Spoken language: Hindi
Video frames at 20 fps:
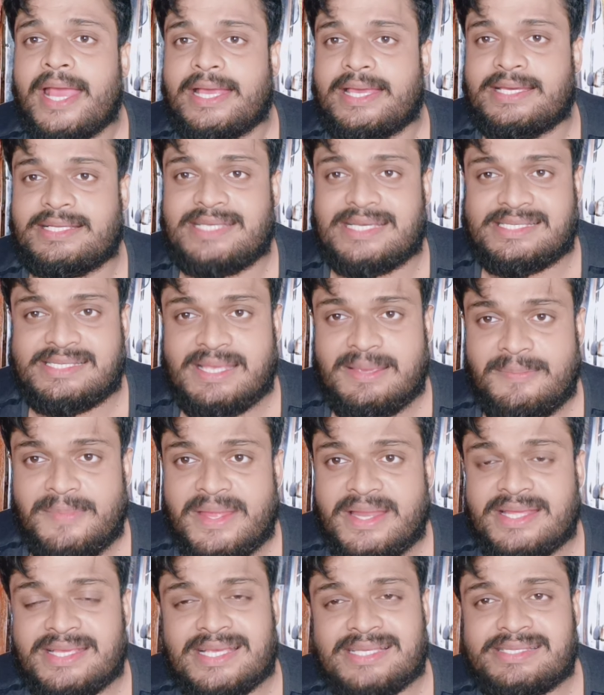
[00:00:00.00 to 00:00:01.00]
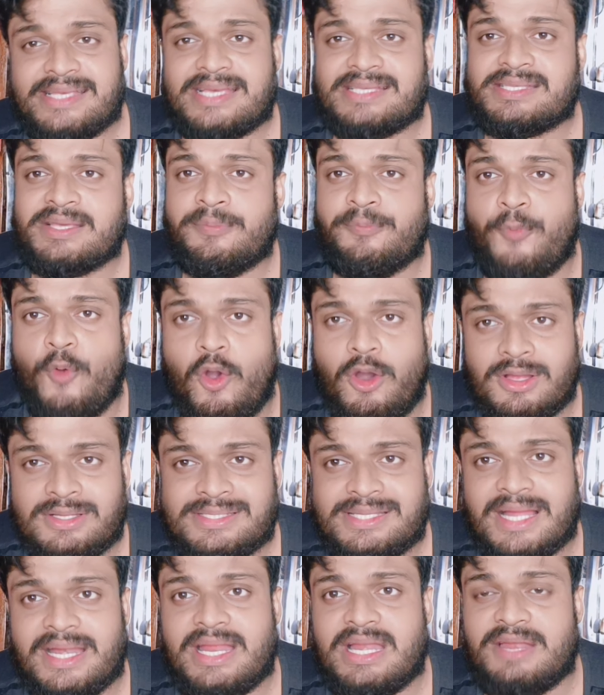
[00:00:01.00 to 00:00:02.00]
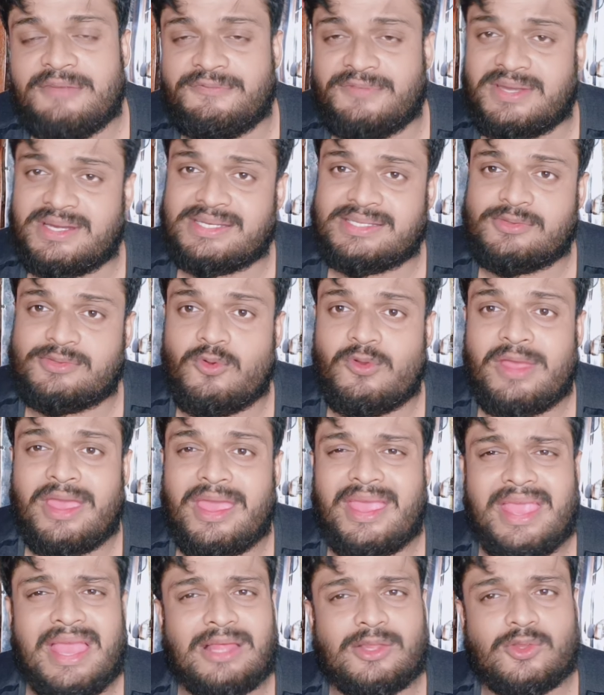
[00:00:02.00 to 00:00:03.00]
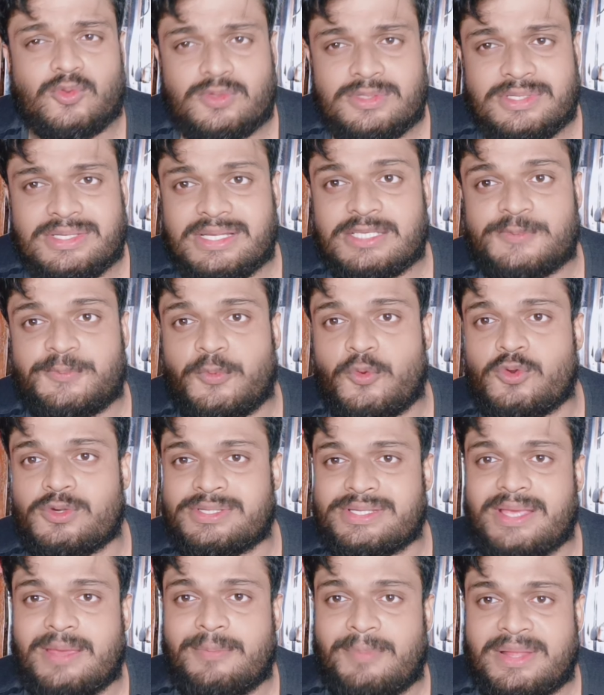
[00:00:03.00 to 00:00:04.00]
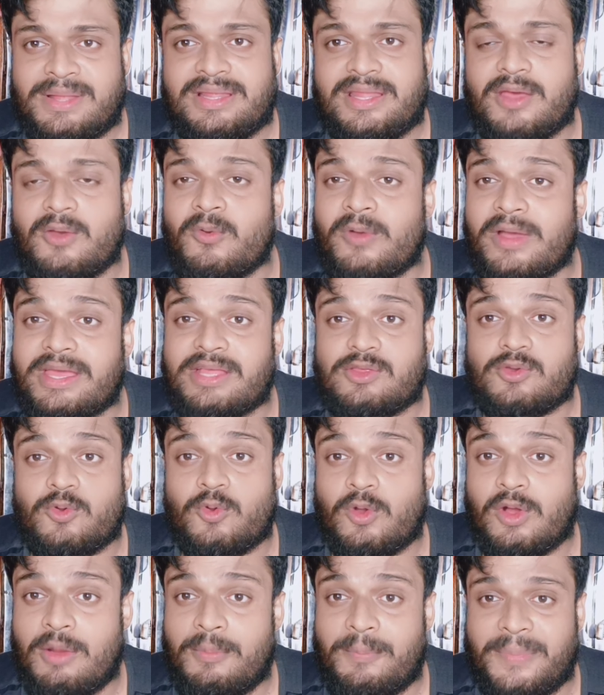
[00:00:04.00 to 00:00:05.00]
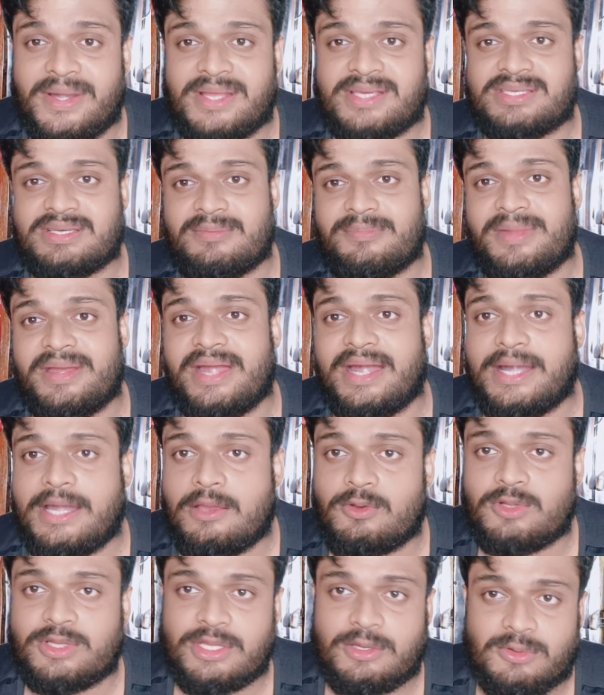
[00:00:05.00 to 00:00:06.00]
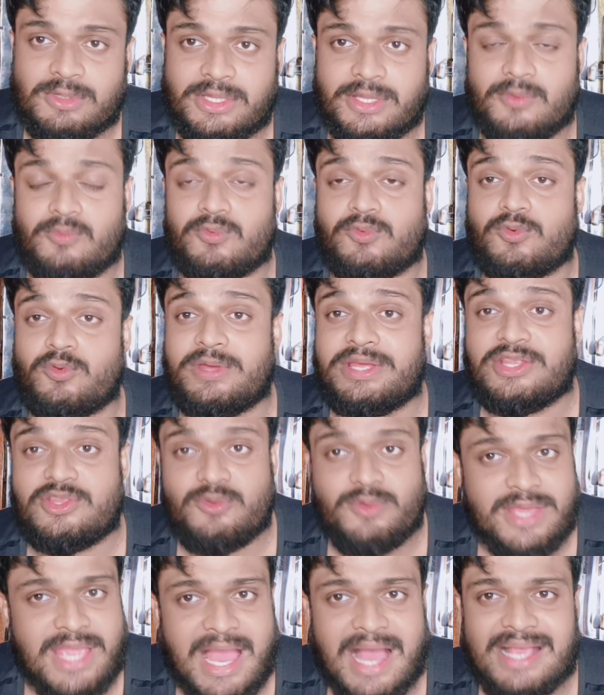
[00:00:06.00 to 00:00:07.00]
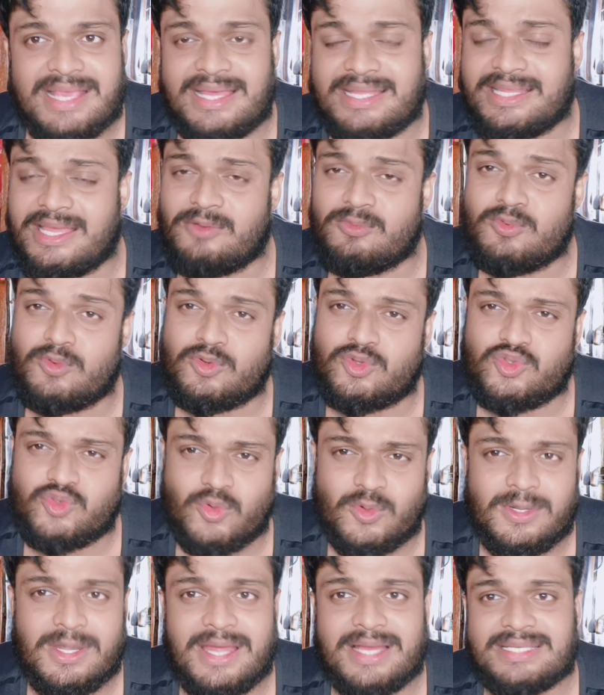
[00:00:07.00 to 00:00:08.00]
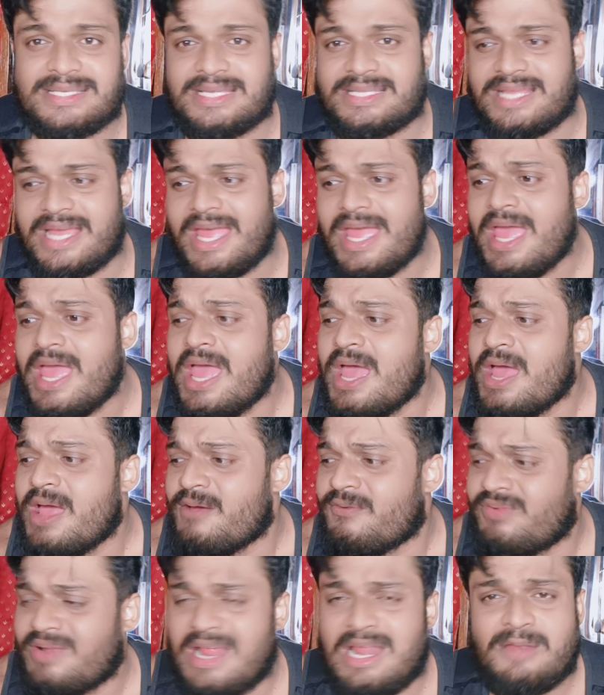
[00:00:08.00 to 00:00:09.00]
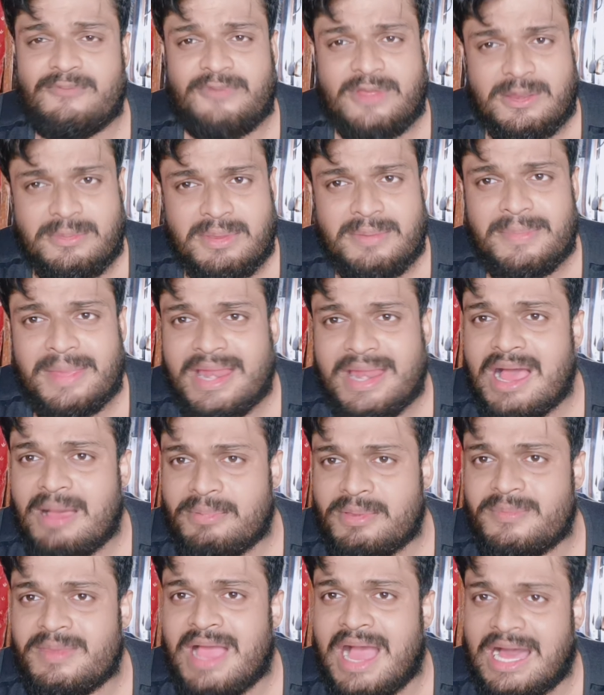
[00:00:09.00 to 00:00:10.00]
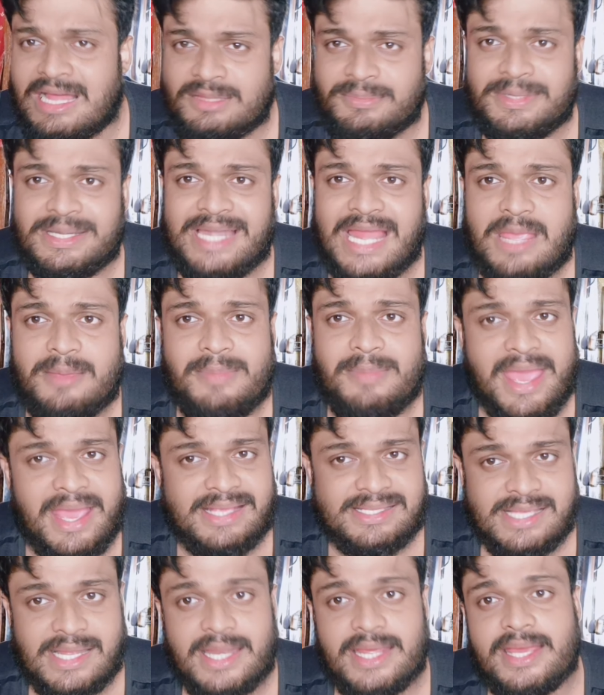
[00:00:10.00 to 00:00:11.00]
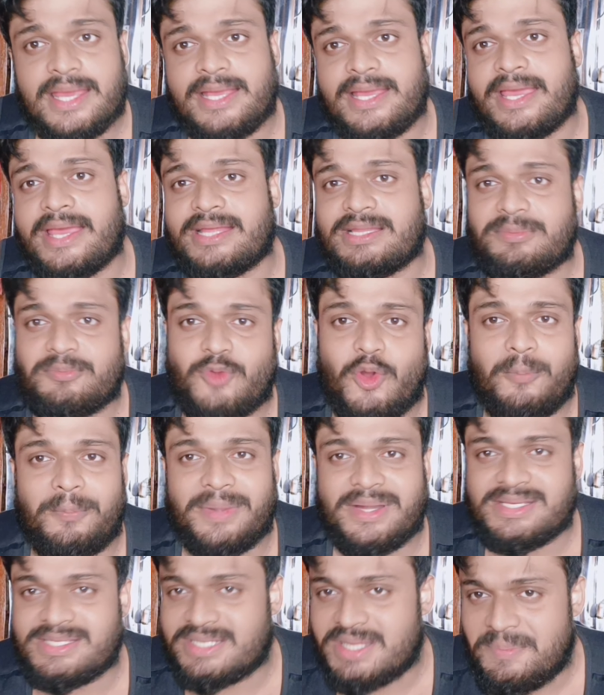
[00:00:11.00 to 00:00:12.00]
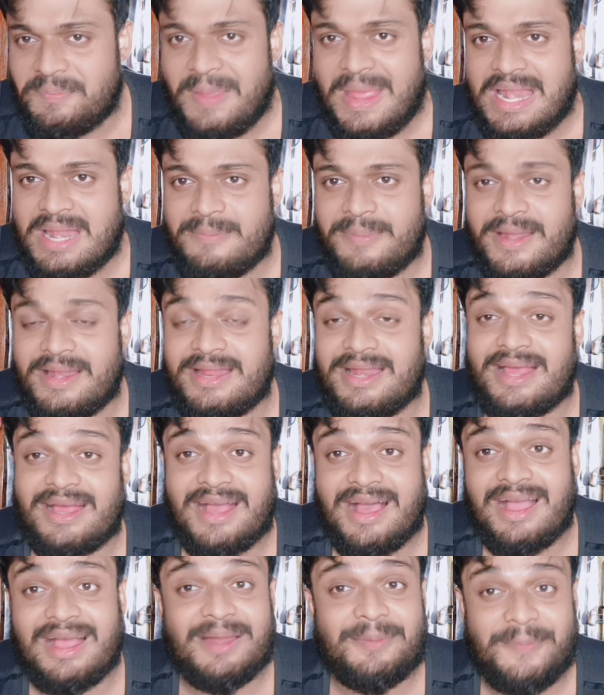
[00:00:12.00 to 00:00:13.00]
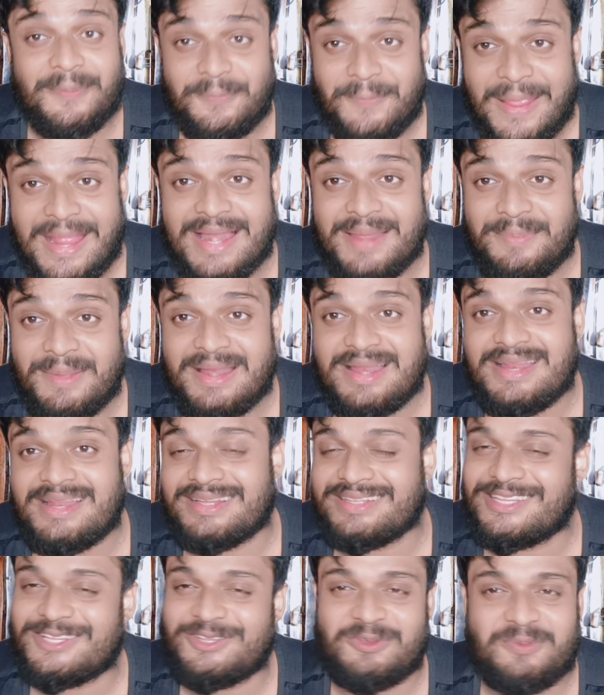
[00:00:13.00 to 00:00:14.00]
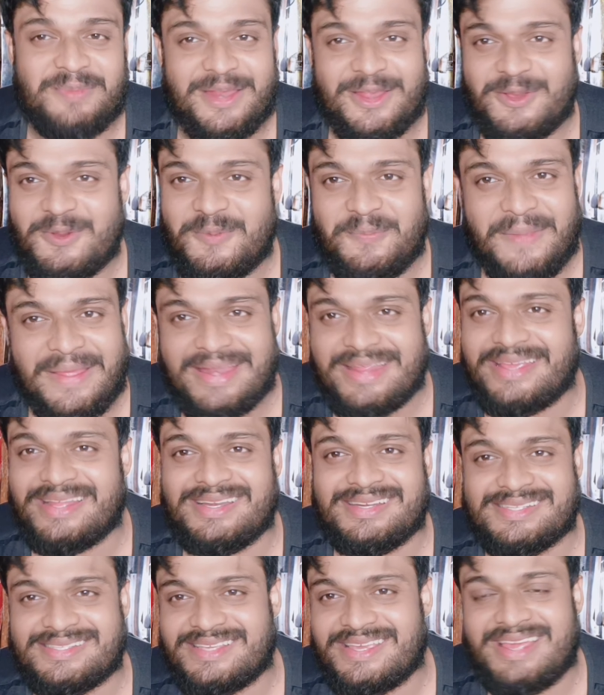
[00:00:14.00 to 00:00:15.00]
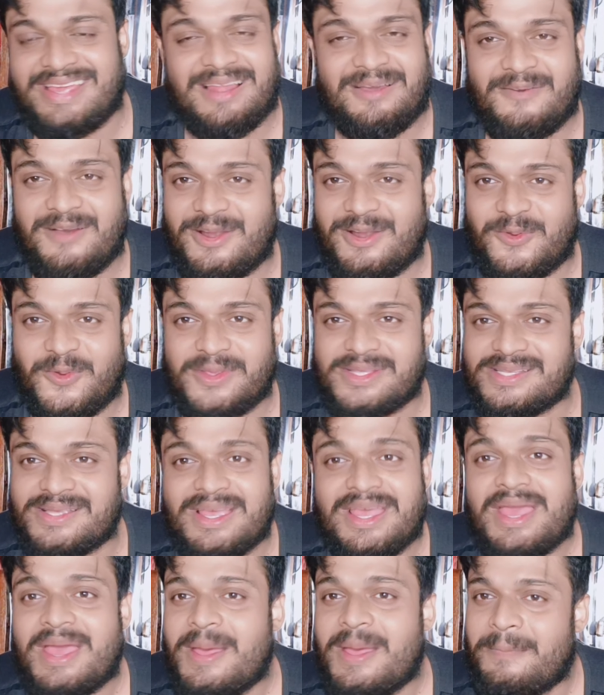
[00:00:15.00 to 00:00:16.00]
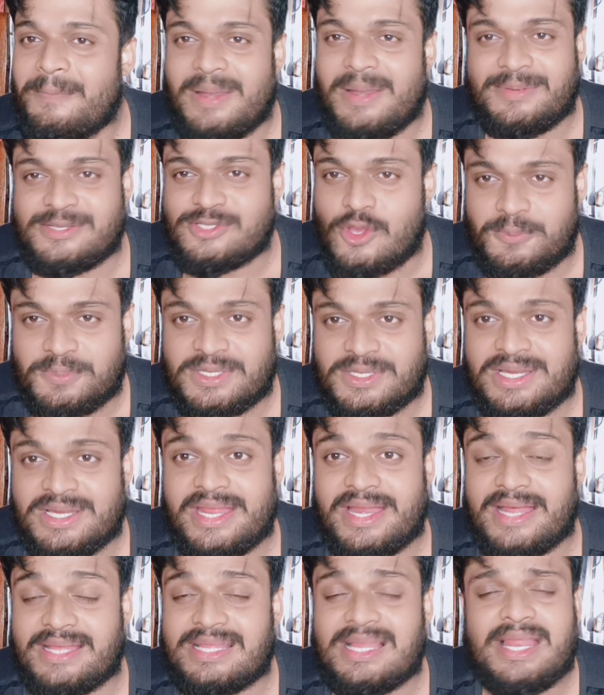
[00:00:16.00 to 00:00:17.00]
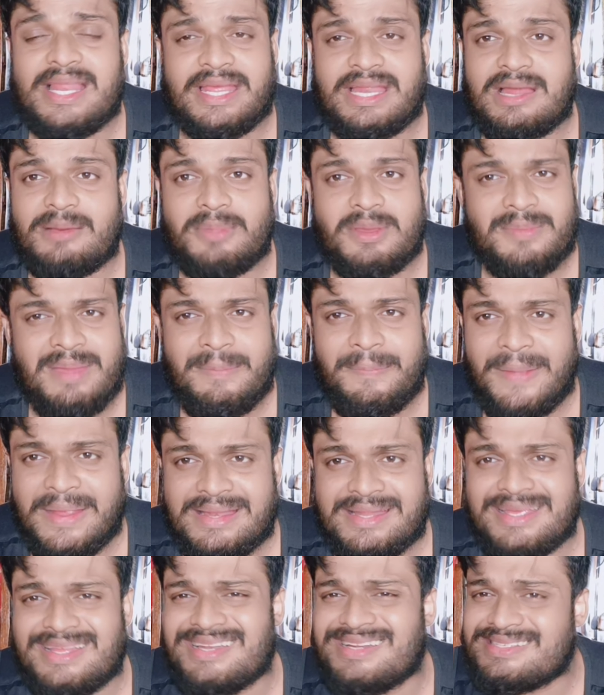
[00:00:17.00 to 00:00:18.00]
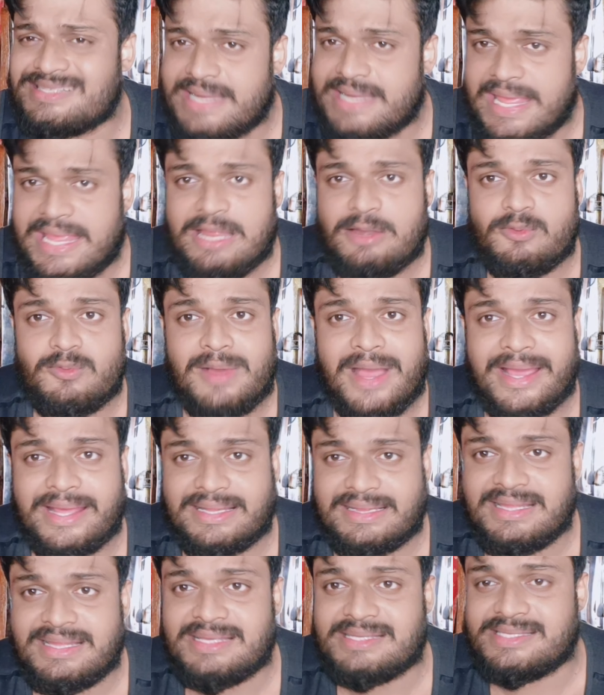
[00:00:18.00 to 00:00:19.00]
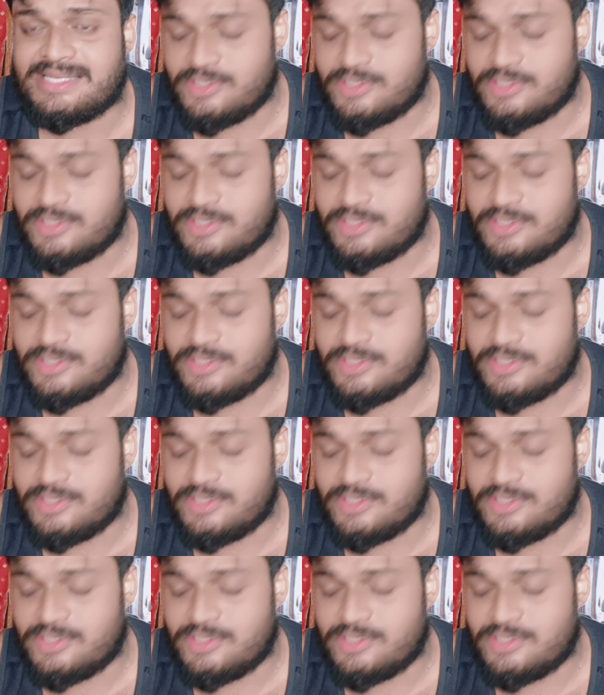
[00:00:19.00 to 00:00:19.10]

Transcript: कि जैसे मेरे जैसे ऐसे बहुत सारे लिफ्टर्स होंगे या दूसरे स्पोर्ट्स के बंदे होंगे जो कंपटीशन में रेडी होते होते उनको इंजुरी आ जाता है उनको चोट लग जाता है फिलहाल फिर भी मेरा अभी भी हाथ में टाइम है ऐसा नहीं है कि एकदम कंपटीशन के पहले पहले लगा अगर पहले पहले लगता तो मेरे को पेन किलर्स के अलावा और कोई मेरे पास ऑप्शन नहीं रहता लेकिन अभी मैं पेन किलर्स नहीं लूँगा इतने से